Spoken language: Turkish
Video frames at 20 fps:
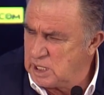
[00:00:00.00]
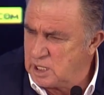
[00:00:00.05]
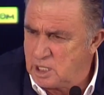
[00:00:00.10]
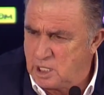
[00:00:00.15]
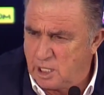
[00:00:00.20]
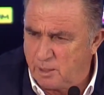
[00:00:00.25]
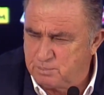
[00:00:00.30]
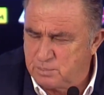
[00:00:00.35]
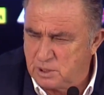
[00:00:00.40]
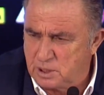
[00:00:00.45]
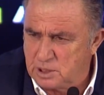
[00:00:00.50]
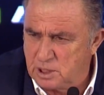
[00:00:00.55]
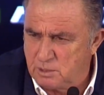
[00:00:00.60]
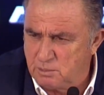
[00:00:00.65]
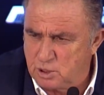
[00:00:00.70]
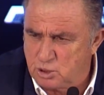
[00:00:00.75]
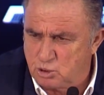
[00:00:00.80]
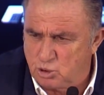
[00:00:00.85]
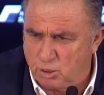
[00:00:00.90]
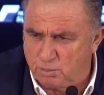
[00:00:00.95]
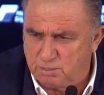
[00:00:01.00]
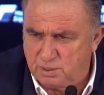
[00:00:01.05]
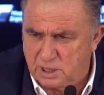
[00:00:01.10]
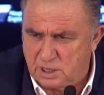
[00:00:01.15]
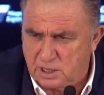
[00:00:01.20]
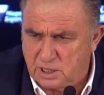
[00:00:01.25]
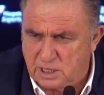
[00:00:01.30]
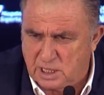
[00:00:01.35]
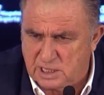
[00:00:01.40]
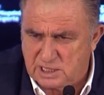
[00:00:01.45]
Kaptırdığımız
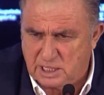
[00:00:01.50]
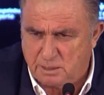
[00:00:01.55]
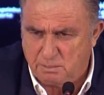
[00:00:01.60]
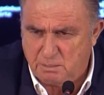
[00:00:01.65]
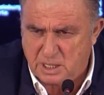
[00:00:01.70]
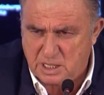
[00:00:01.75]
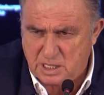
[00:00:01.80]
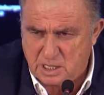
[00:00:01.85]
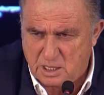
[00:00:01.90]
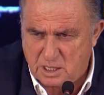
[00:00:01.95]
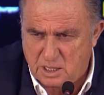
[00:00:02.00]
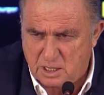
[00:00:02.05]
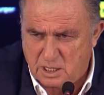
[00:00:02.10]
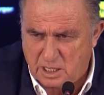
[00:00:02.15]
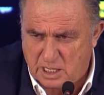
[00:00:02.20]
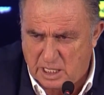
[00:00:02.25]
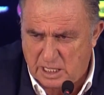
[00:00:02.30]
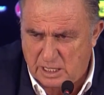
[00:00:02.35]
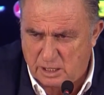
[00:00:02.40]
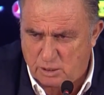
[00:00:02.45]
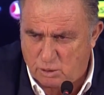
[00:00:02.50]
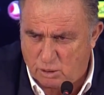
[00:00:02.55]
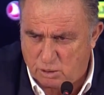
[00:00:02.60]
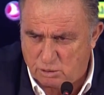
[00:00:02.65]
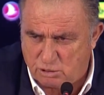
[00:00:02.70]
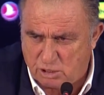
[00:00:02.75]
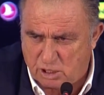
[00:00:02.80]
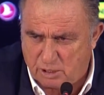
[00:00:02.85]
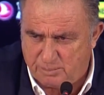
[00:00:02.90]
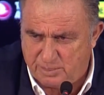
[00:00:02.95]
topları kazanmayı yani
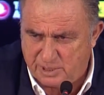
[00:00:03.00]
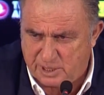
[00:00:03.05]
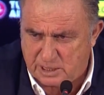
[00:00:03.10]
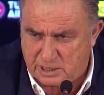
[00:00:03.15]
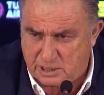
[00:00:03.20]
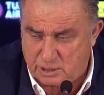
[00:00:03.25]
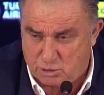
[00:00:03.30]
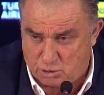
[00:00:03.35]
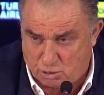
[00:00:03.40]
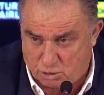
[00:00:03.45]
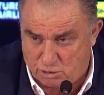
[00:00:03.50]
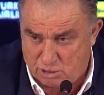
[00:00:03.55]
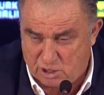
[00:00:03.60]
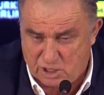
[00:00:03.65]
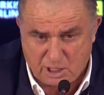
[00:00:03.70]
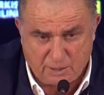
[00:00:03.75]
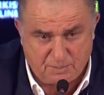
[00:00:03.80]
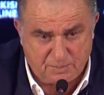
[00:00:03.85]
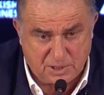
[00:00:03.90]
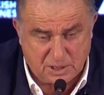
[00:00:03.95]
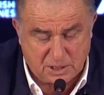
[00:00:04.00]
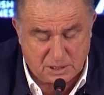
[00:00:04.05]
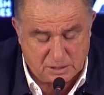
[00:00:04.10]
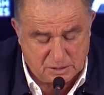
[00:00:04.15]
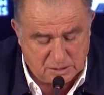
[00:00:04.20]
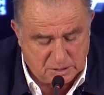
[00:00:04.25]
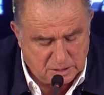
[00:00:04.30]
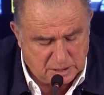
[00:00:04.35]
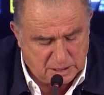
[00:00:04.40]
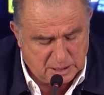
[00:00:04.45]
kontra presi çok iyi yaptık.
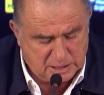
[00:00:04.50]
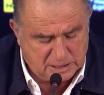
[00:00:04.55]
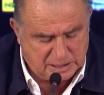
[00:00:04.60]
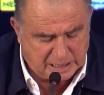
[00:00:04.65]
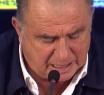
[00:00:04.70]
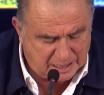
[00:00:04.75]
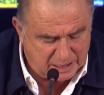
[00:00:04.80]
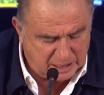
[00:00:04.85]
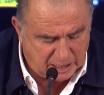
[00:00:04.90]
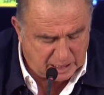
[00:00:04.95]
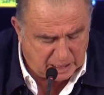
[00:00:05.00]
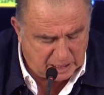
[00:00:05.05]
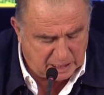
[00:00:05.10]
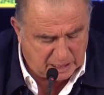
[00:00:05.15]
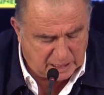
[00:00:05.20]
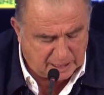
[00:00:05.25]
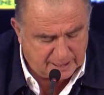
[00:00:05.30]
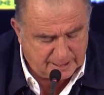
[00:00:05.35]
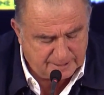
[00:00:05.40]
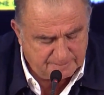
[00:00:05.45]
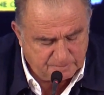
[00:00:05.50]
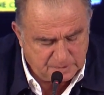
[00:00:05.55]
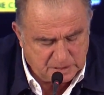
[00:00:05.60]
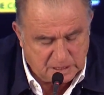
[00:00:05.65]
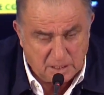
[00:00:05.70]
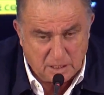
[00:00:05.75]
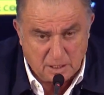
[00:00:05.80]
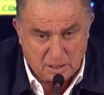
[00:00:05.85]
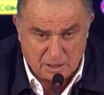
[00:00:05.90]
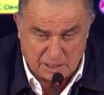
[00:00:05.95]
Tekrar alarak
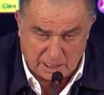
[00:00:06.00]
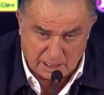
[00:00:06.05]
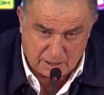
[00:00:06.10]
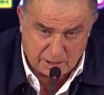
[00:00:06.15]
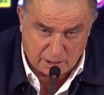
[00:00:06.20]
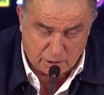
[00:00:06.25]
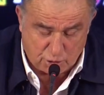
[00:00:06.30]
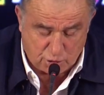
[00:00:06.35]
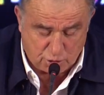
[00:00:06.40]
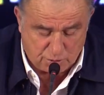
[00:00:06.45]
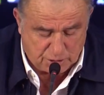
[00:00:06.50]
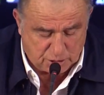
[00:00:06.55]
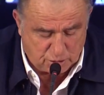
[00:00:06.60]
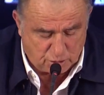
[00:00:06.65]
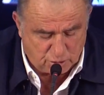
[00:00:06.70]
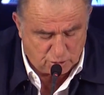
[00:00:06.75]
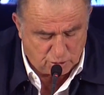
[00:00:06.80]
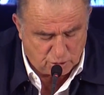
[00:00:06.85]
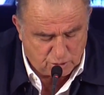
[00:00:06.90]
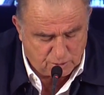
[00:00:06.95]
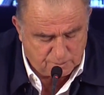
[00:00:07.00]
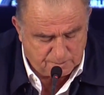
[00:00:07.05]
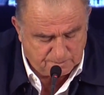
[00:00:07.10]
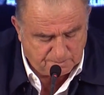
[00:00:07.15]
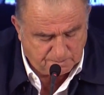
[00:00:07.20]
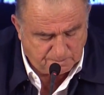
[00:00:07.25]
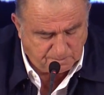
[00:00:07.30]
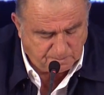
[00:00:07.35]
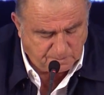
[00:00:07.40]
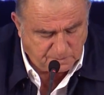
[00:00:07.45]
tekrar hücuma döndük.
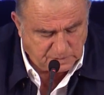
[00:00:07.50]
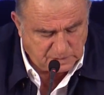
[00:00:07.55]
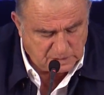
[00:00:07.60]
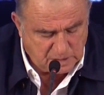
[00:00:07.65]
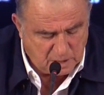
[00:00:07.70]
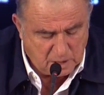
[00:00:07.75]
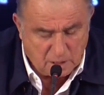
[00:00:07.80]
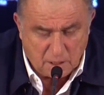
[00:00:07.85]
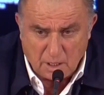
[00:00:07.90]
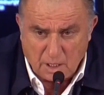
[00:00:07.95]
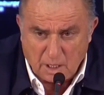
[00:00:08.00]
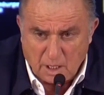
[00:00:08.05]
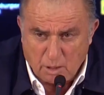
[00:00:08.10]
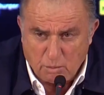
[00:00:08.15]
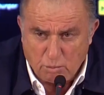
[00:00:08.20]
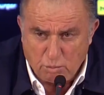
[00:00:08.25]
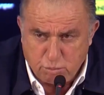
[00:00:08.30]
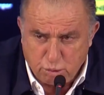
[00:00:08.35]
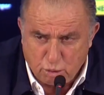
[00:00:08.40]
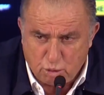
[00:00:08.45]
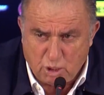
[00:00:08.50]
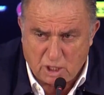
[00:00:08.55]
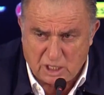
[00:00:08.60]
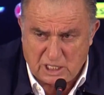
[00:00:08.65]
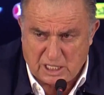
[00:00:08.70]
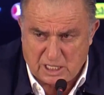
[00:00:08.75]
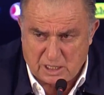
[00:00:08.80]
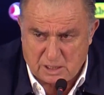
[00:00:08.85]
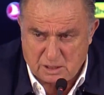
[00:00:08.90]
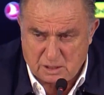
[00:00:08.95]
Bu
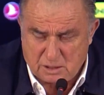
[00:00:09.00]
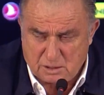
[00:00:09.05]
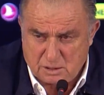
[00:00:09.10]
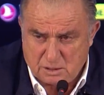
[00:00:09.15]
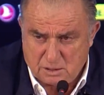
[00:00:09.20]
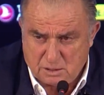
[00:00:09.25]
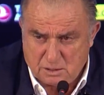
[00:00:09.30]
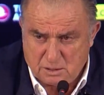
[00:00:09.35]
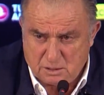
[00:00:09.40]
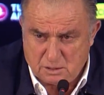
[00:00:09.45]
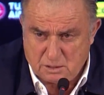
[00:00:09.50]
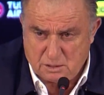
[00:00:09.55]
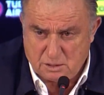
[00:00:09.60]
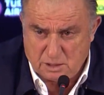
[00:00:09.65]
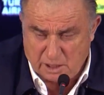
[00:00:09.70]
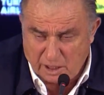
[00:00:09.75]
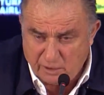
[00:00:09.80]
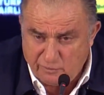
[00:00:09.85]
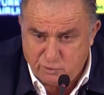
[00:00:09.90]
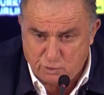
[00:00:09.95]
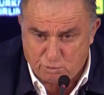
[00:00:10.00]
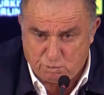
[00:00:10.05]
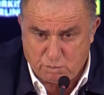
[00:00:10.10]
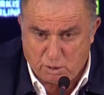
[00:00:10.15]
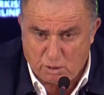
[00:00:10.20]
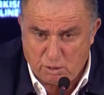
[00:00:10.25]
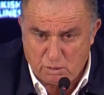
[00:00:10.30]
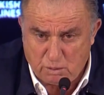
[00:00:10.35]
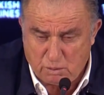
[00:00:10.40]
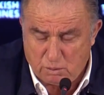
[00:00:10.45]
kadar iyi
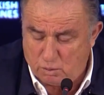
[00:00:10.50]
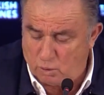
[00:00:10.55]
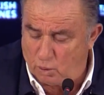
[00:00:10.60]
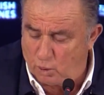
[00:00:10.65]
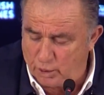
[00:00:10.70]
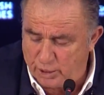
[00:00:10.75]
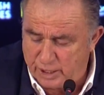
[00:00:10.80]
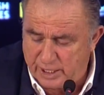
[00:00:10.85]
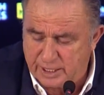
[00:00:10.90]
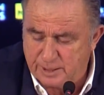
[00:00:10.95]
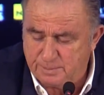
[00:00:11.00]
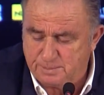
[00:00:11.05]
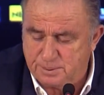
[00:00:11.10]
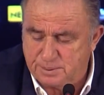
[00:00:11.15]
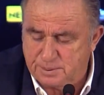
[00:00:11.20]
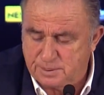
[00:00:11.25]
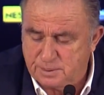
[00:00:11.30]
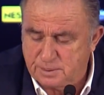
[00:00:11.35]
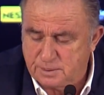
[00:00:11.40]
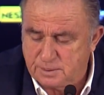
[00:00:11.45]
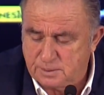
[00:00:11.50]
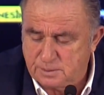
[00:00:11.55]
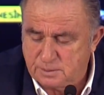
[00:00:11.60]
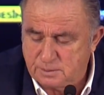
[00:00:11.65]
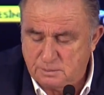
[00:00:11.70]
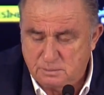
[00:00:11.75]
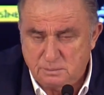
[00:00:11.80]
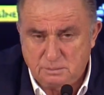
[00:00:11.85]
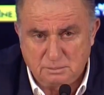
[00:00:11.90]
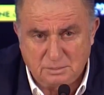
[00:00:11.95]
futbol oynayıp
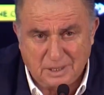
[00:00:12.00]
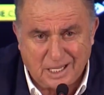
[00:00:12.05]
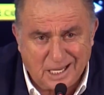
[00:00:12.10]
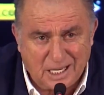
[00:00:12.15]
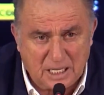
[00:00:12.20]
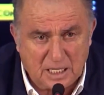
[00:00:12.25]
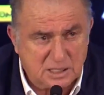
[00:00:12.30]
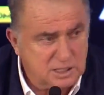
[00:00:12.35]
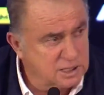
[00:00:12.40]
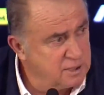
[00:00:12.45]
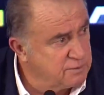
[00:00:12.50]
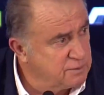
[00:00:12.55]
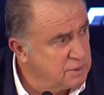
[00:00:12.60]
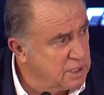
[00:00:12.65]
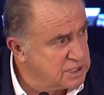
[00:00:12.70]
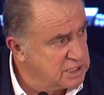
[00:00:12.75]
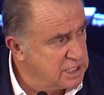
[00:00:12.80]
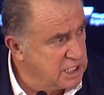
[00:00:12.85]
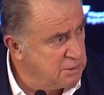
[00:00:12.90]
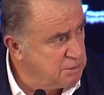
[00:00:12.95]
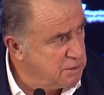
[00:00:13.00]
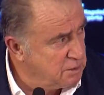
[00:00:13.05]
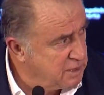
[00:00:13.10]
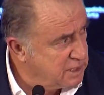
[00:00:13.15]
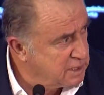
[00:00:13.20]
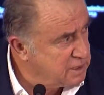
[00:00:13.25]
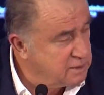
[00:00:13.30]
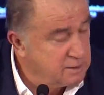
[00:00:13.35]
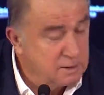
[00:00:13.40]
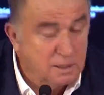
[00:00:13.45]
maalesef kazanamamak